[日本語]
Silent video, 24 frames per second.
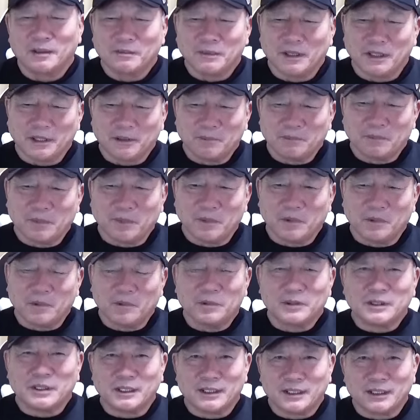まあ、一方
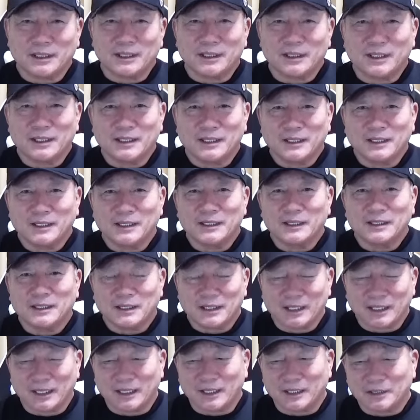大谷、うん、
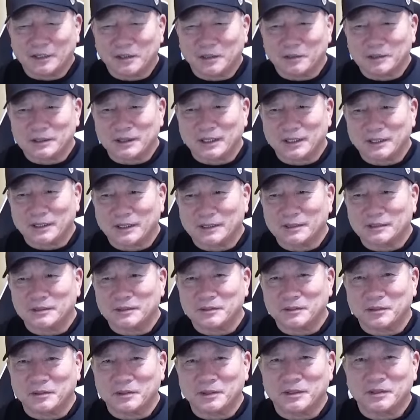ね今日3打数
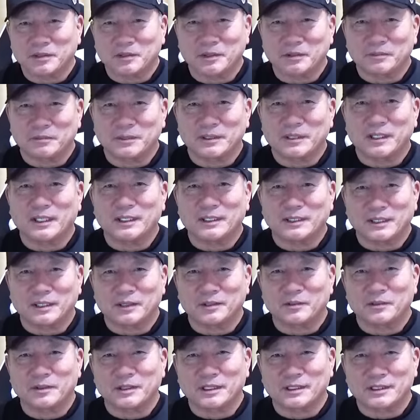ノーヒットで迎えた
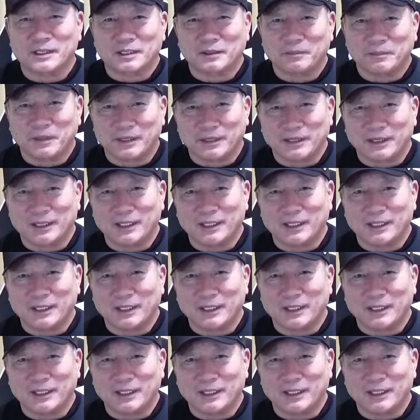4打席目に、